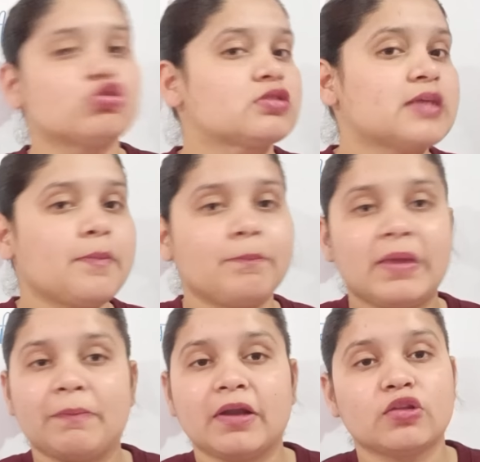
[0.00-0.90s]
उससे
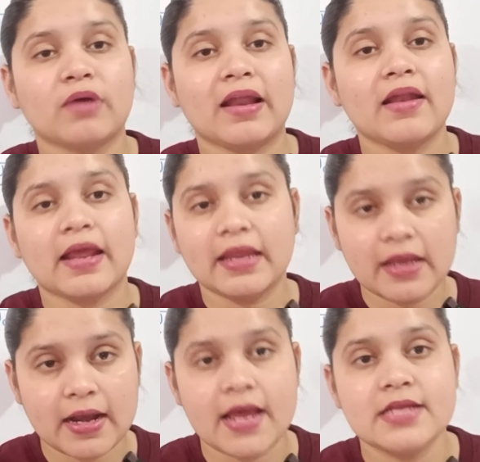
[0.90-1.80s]
पेपर द्वारा
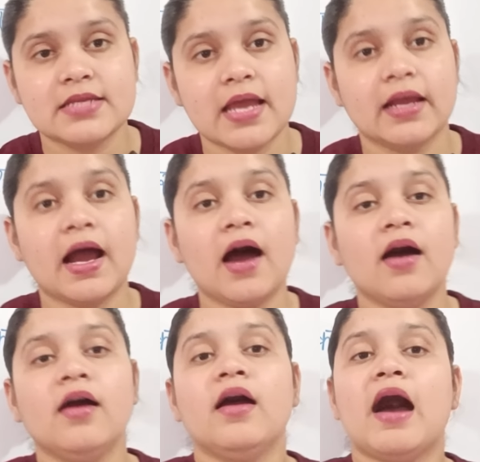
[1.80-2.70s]
नहीं कराया जाएगा
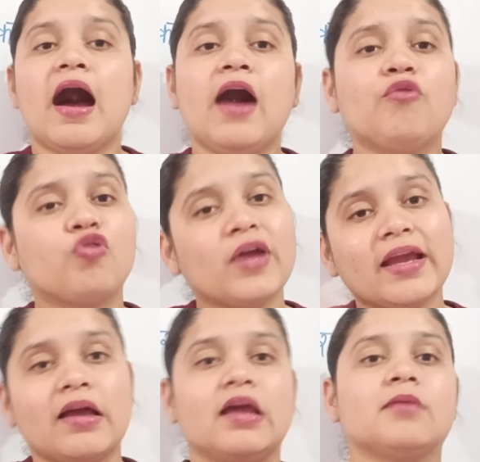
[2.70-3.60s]
हाँ वो
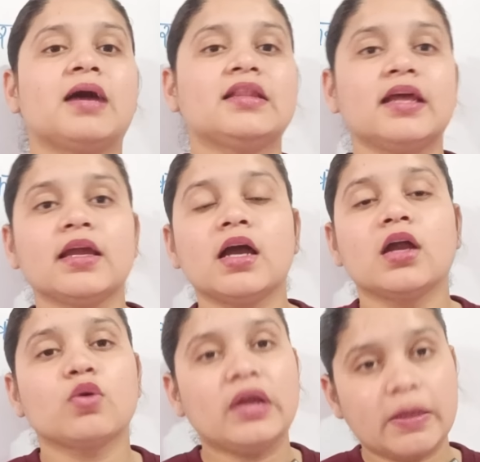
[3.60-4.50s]
एक अलग बात है कि
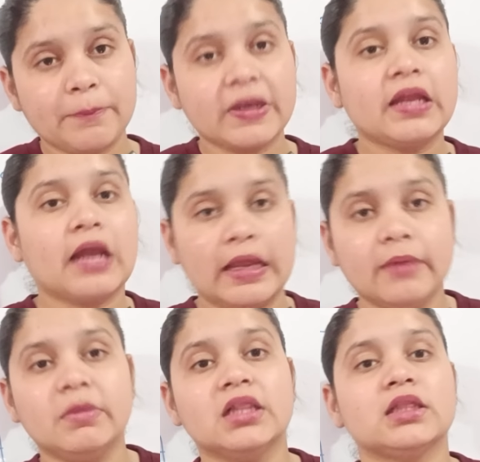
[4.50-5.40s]
अगर कोई कंपनी
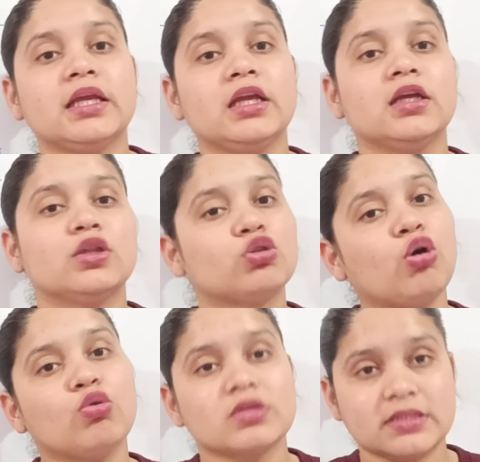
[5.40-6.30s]
नहीं मिलती तो
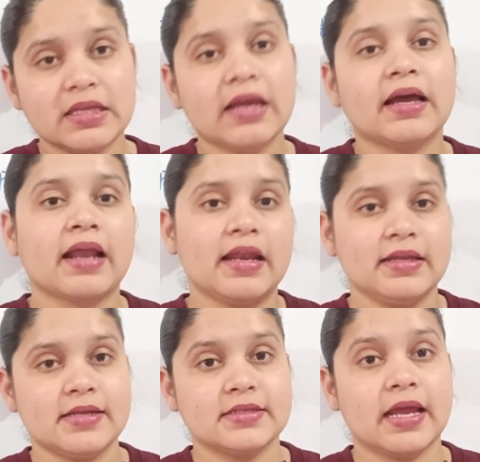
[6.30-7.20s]
उससे करा
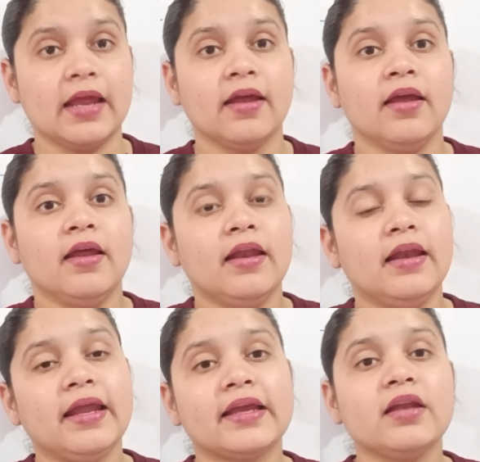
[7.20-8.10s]
लिया जाए
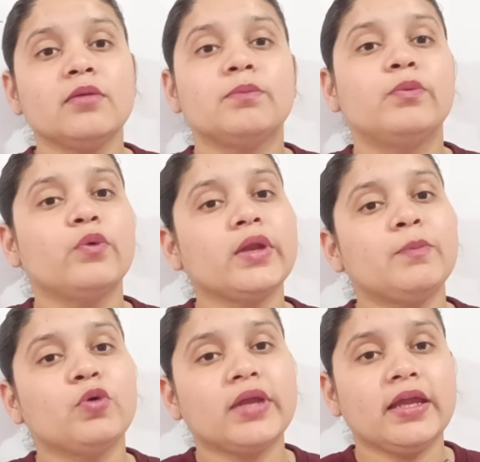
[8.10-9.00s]
लेकिन पूरी
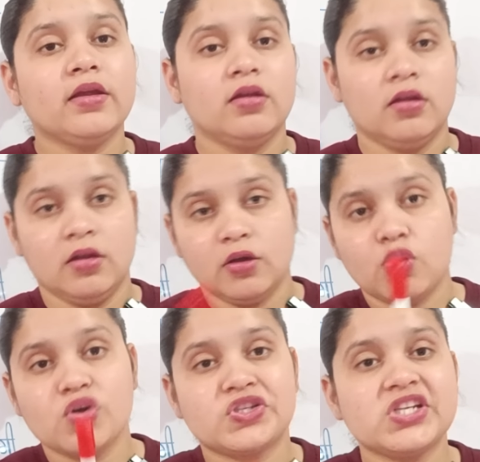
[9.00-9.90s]
पूरी
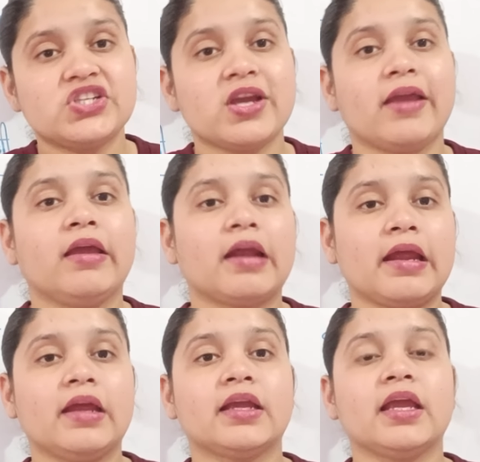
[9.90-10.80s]
कोशिश यही
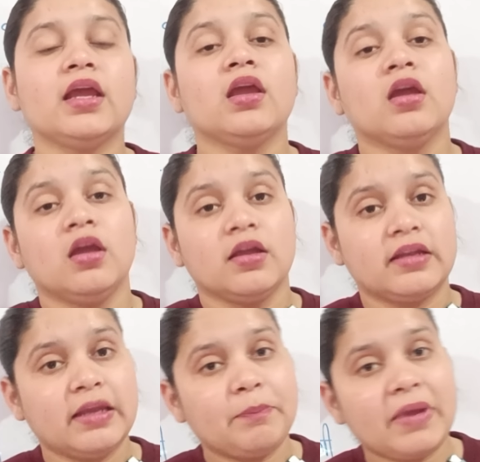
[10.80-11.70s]
रहेगी
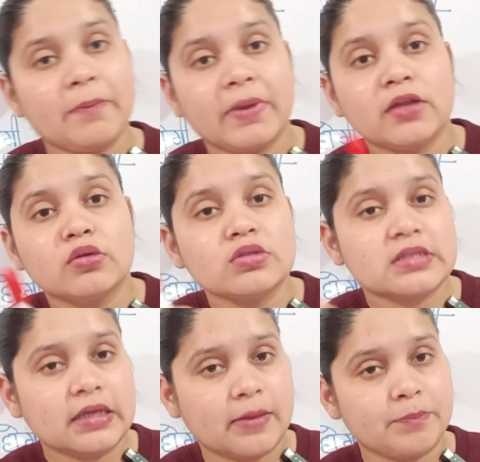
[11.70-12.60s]
कि पेपर
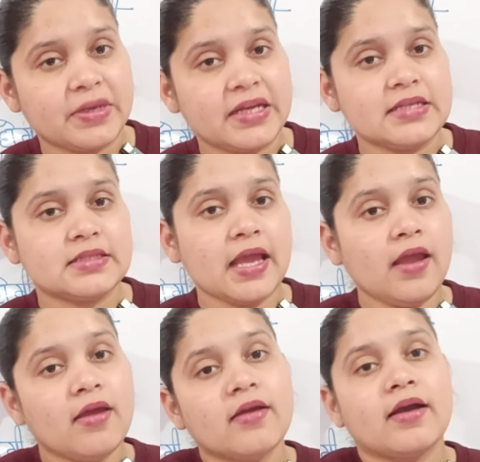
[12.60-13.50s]
दूसरी कंपनी से
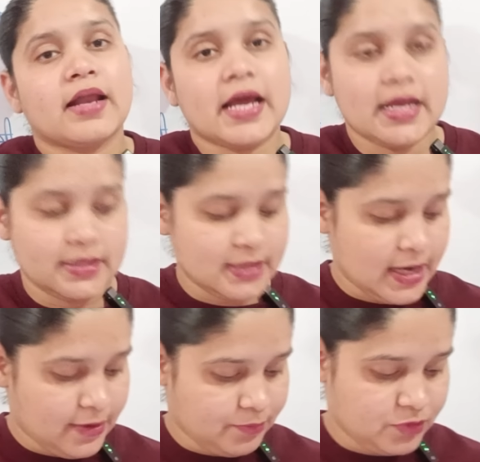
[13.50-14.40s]
कराया
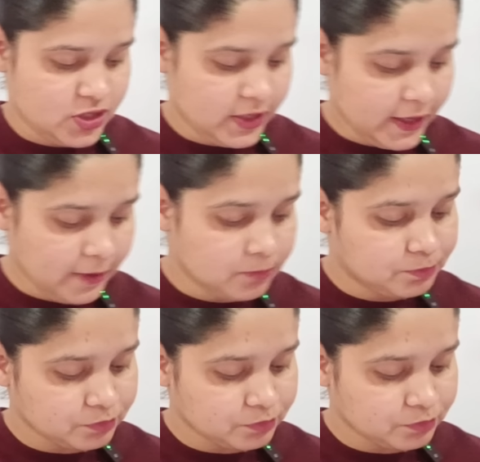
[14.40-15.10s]
जाए ठीक है